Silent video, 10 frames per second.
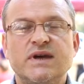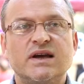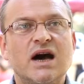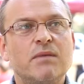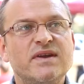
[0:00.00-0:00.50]

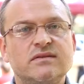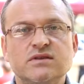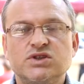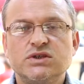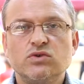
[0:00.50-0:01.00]
rekabet
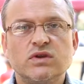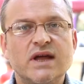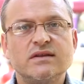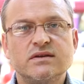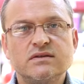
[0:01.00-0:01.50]
içinde
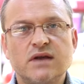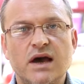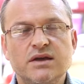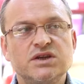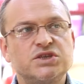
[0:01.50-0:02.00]
olanların
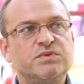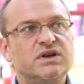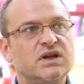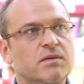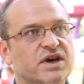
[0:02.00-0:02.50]
dahi
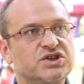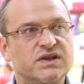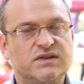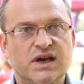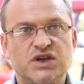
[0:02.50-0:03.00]
işbirliğine bence
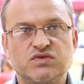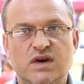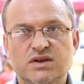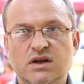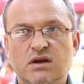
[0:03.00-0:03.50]
ihtiyacı
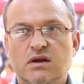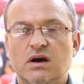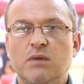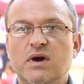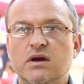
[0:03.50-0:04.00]
var.
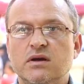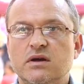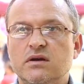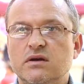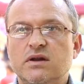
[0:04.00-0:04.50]
Ama e,
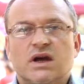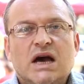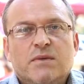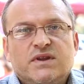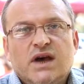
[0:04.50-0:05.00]

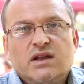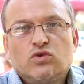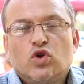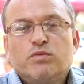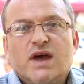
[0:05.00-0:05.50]
rekabet
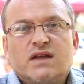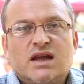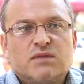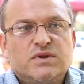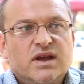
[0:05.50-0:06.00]
halinde
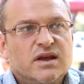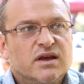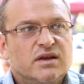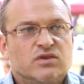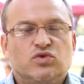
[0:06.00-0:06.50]
olmayanlar bile
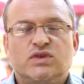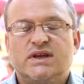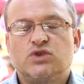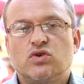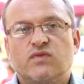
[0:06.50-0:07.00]

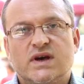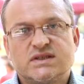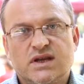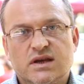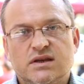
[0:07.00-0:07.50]
Türkiye'de çok
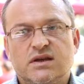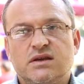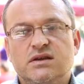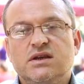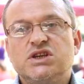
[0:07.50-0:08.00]
fazla e,
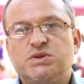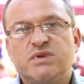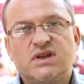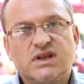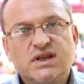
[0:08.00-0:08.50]
iyi
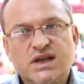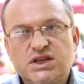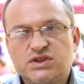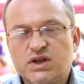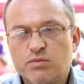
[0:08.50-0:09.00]
işbirlikleri
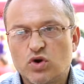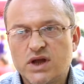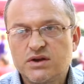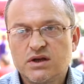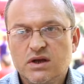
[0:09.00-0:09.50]

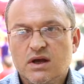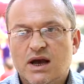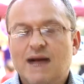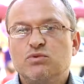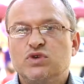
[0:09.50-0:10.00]
geliştiremiyorlar.
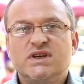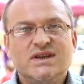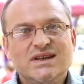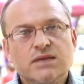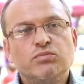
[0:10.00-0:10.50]
Halbuki
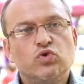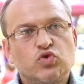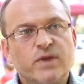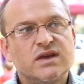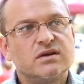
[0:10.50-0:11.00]
iyiliği
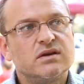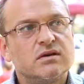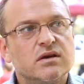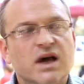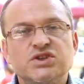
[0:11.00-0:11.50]
büyütmek
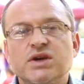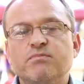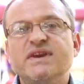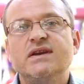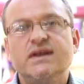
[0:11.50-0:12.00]
e,
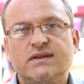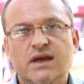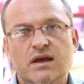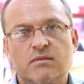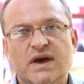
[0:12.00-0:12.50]
ancak
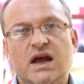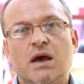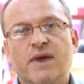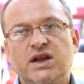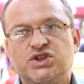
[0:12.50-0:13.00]
birlikte,
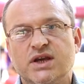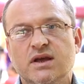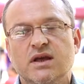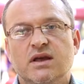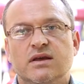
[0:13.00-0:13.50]
beraberce
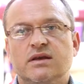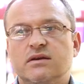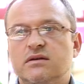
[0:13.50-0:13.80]
e,